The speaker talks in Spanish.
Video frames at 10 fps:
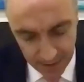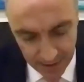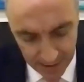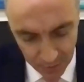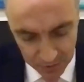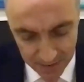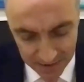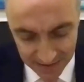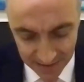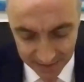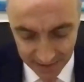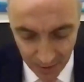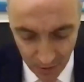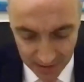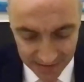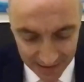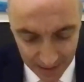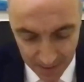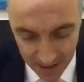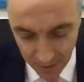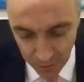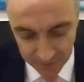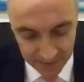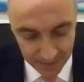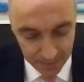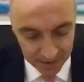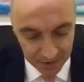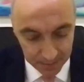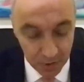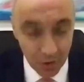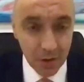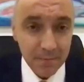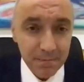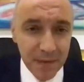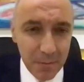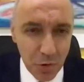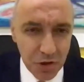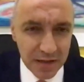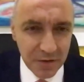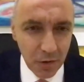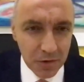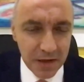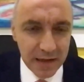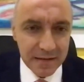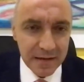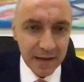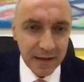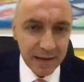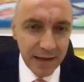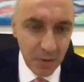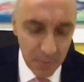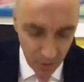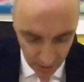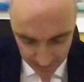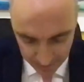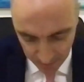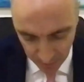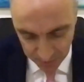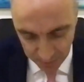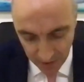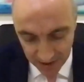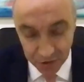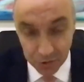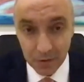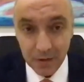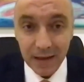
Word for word: En los meses anteriores ha cambiado nuestra percepción de muchas cosas que a lo mejor dábamos por hecho,